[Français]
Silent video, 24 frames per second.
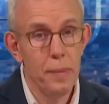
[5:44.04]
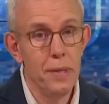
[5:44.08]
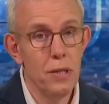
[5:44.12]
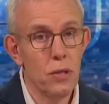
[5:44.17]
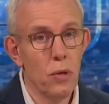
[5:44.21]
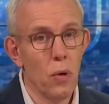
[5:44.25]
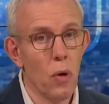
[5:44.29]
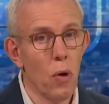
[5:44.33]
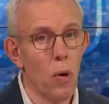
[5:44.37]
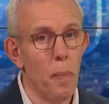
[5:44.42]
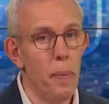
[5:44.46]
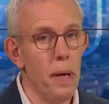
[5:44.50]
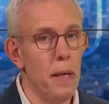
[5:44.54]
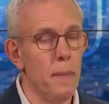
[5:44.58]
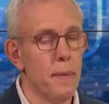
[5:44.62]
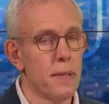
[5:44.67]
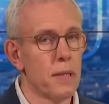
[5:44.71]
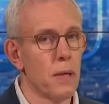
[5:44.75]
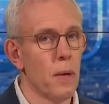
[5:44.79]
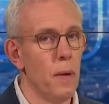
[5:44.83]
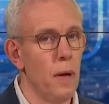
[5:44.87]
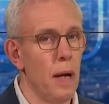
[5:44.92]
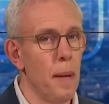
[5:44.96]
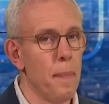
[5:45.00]
la Commission européenne
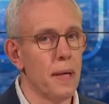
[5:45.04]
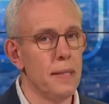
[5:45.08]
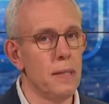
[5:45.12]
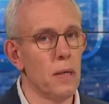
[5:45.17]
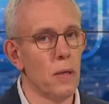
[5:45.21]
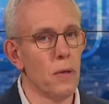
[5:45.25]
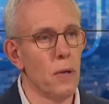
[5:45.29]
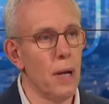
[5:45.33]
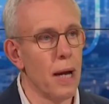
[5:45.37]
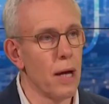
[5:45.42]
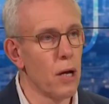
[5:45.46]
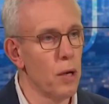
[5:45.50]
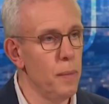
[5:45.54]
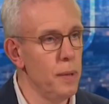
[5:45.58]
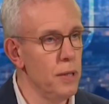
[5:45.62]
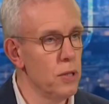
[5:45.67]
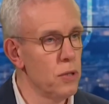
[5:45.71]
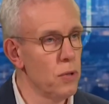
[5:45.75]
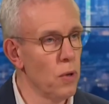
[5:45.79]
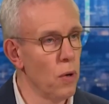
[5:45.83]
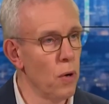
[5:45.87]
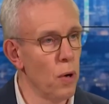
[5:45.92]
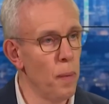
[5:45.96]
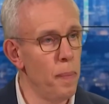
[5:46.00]
Parce que la présidente de la
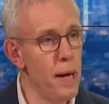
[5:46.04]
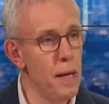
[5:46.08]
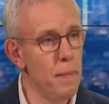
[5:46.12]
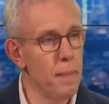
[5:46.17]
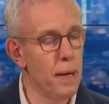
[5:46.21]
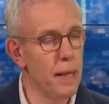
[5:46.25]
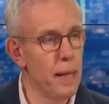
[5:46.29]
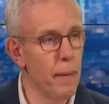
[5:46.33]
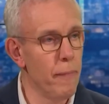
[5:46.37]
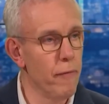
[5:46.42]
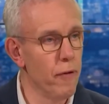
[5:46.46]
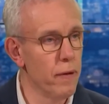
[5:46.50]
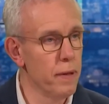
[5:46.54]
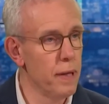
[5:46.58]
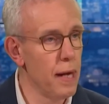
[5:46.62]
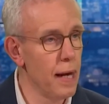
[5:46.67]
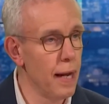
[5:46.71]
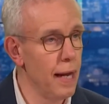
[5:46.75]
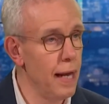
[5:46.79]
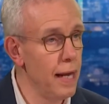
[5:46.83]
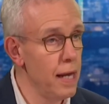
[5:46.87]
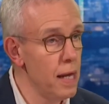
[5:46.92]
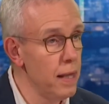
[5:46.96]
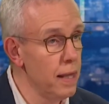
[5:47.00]
Commission européenne, Mme von
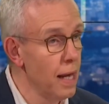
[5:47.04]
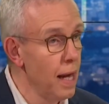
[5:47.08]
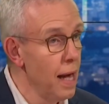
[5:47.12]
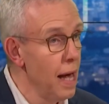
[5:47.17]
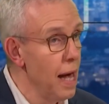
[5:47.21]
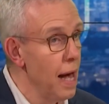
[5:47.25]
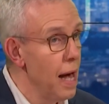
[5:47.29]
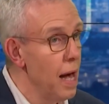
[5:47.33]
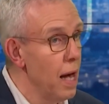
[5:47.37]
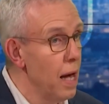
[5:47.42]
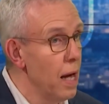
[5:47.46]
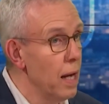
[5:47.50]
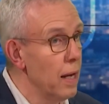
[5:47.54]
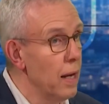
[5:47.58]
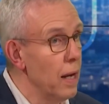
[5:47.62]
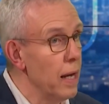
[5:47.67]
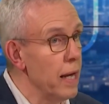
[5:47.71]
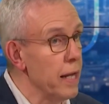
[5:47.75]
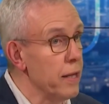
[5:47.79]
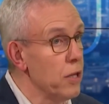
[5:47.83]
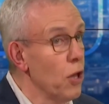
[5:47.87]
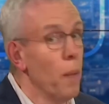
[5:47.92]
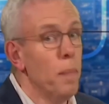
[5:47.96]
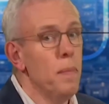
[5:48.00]
der Leyen,
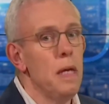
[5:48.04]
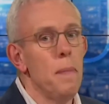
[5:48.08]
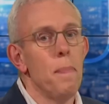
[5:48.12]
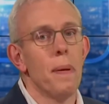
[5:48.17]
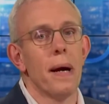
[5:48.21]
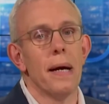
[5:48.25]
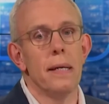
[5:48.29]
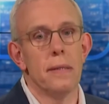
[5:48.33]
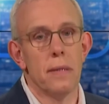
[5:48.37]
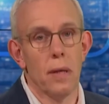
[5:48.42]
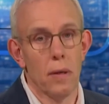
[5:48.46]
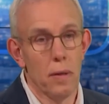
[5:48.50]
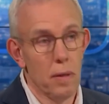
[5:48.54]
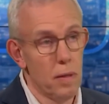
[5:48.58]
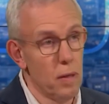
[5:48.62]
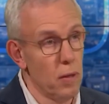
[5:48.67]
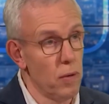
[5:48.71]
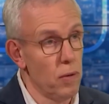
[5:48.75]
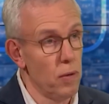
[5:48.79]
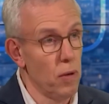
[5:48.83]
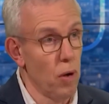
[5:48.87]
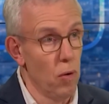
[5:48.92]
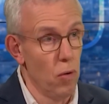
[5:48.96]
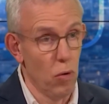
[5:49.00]
est
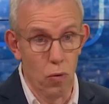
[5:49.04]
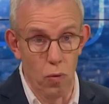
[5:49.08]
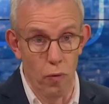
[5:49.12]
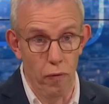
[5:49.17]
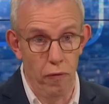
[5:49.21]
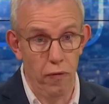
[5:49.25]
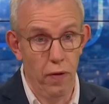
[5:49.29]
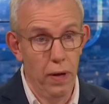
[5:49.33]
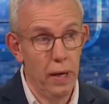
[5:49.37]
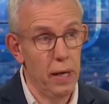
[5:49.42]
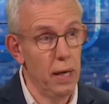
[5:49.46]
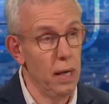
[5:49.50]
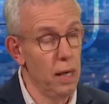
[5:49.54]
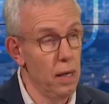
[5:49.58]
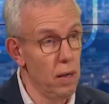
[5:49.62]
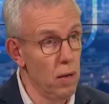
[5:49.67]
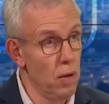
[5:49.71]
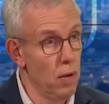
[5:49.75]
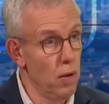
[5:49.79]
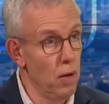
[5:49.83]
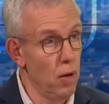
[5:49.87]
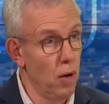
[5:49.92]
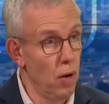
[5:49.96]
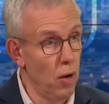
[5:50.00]
omniprésente dans le conflit
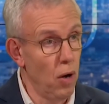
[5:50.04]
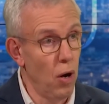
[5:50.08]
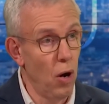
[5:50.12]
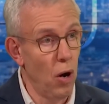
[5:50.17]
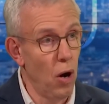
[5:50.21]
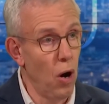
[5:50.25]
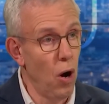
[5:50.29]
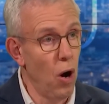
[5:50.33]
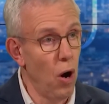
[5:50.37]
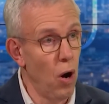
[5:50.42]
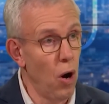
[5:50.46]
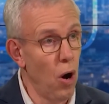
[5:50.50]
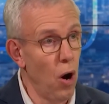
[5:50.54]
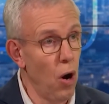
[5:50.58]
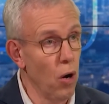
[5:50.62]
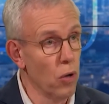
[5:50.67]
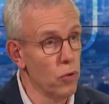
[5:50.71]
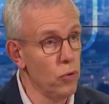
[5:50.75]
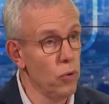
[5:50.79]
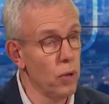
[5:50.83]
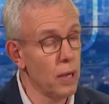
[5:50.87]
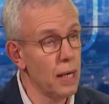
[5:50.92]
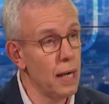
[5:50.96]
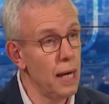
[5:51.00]

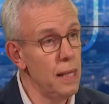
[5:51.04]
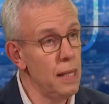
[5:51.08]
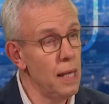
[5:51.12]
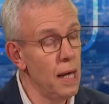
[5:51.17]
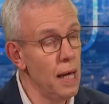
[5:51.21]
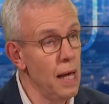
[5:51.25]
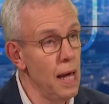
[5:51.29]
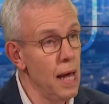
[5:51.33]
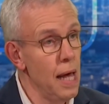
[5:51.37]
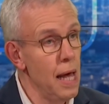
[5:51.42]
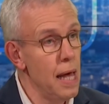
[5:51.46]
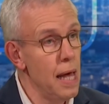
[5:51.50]
en, Ukraine